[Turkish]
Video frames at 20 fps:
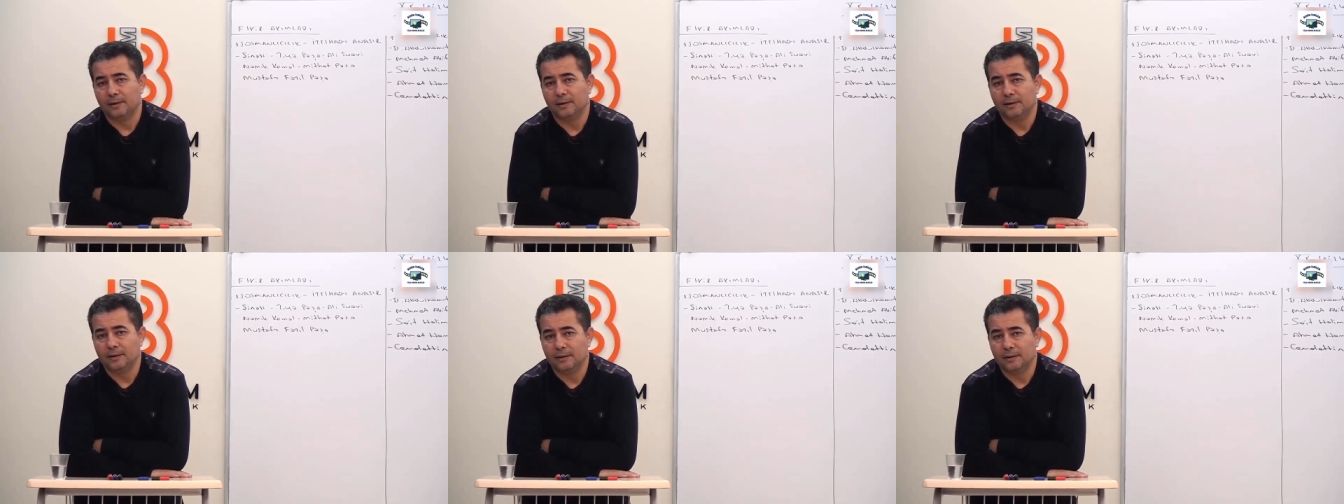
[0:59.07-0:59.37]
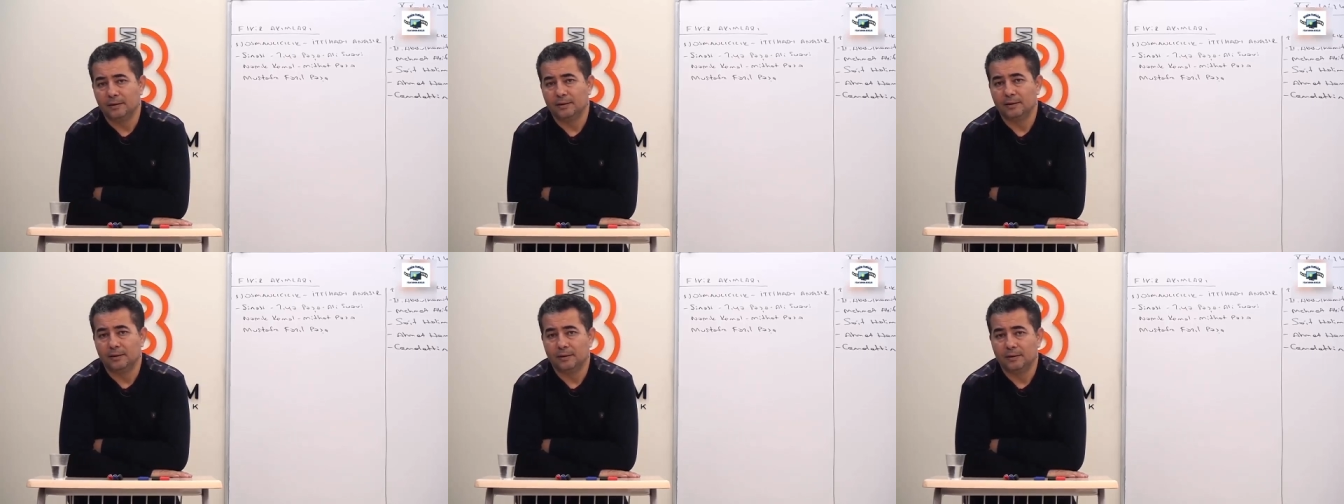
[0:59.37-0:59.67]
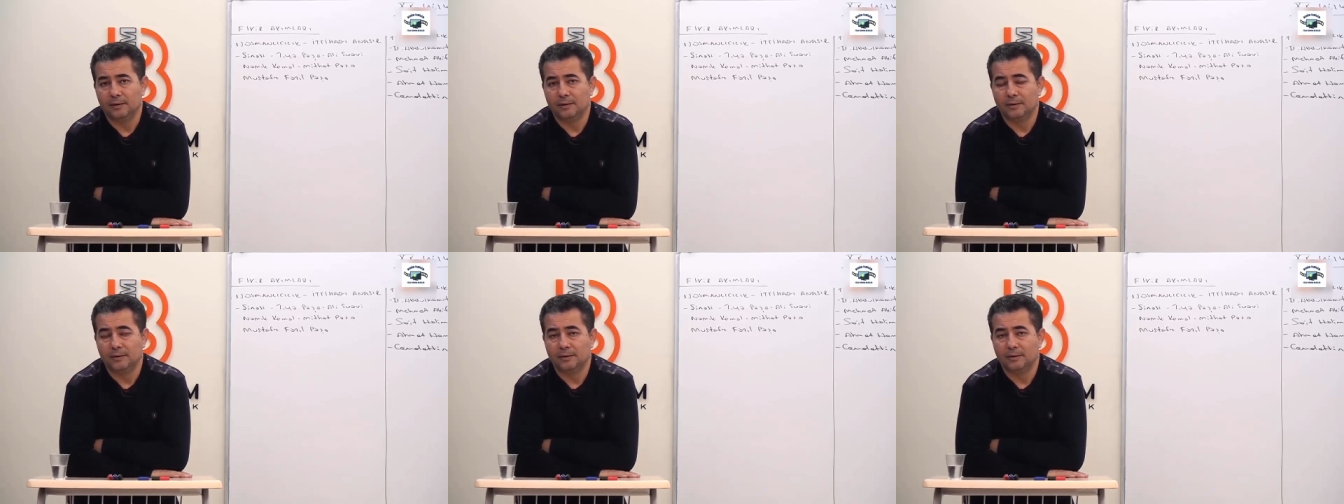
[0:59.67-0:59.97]
e,
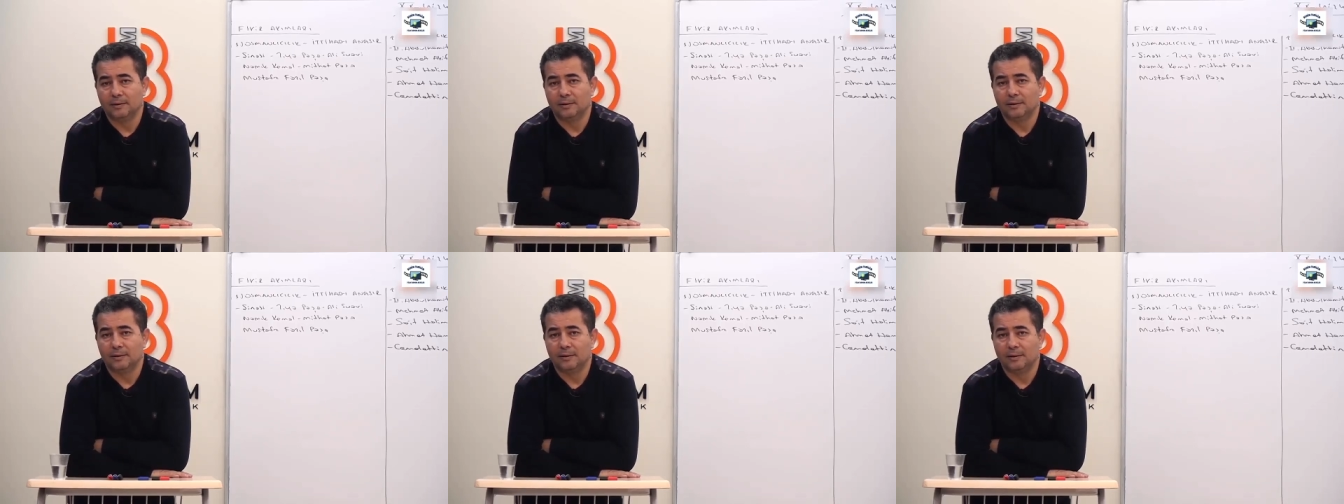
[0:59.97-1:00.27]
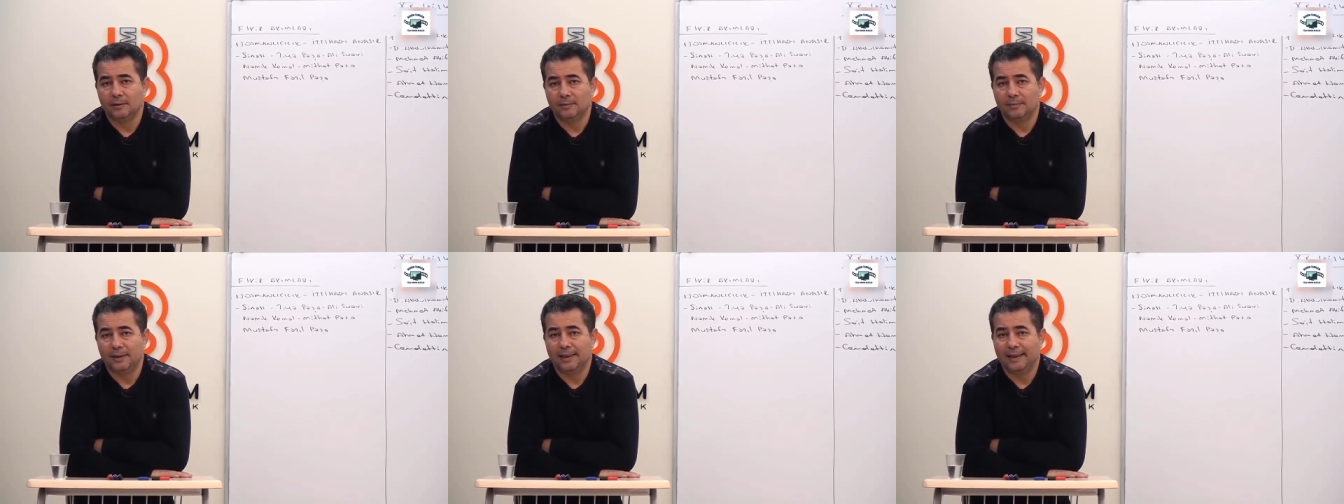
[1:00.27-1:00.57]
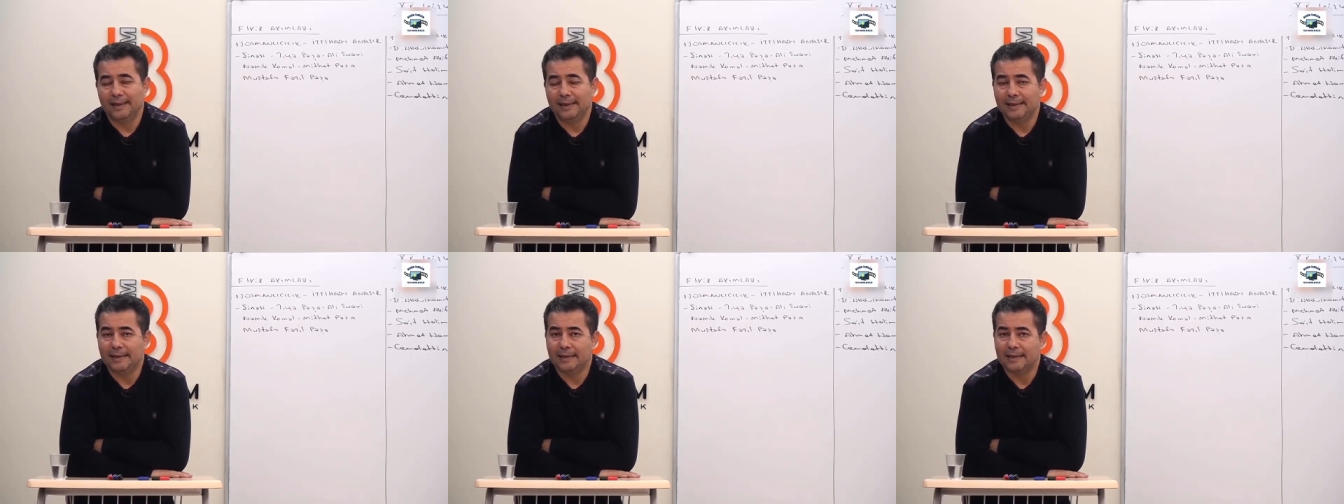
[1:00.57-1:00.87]

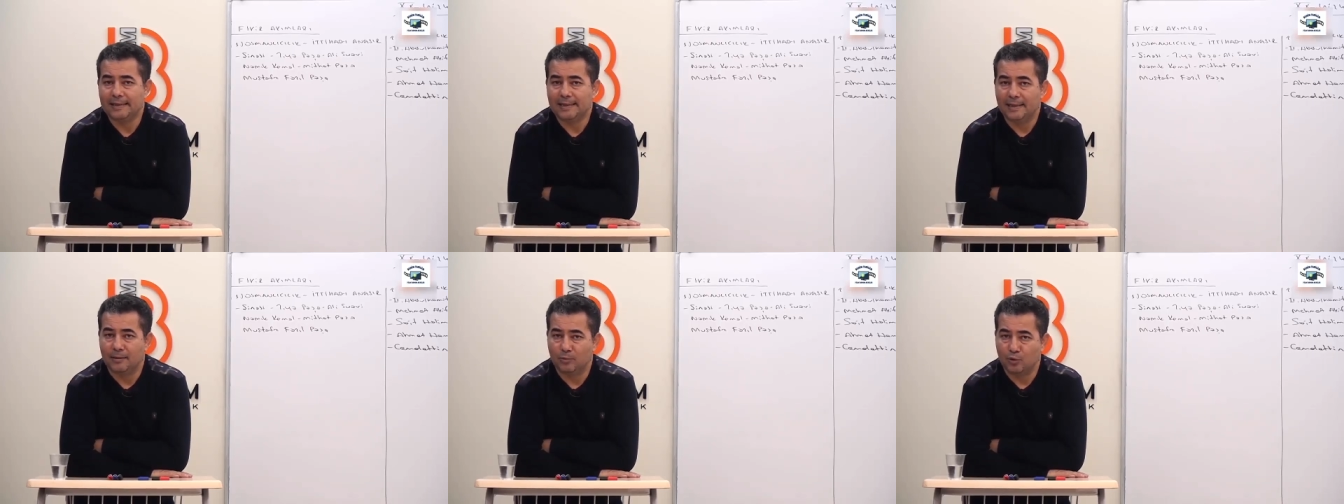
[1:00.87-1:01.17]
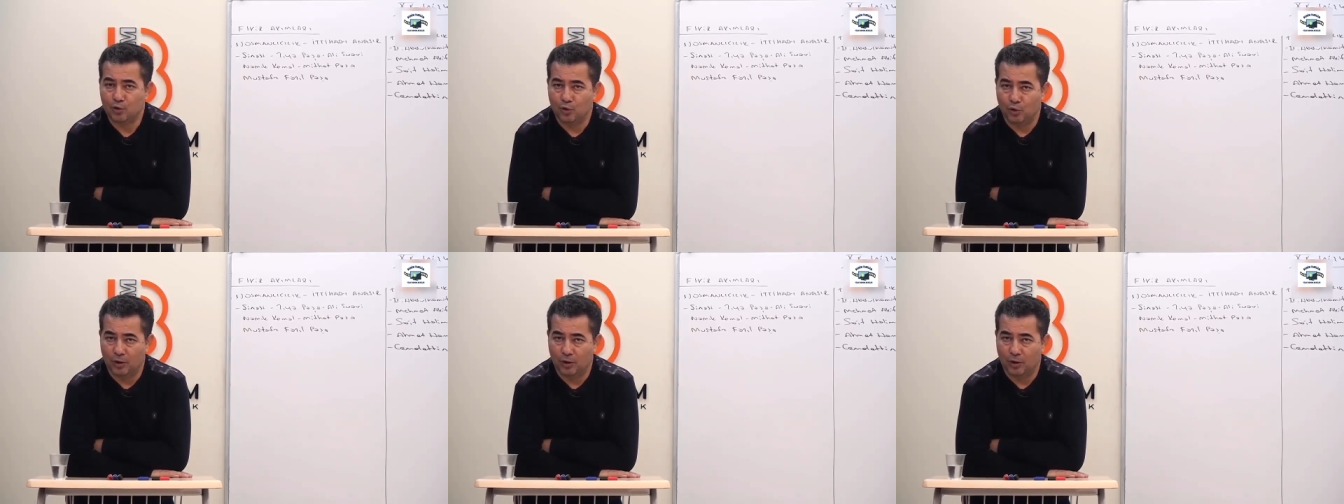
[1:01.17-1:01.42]
bileği kesilmiş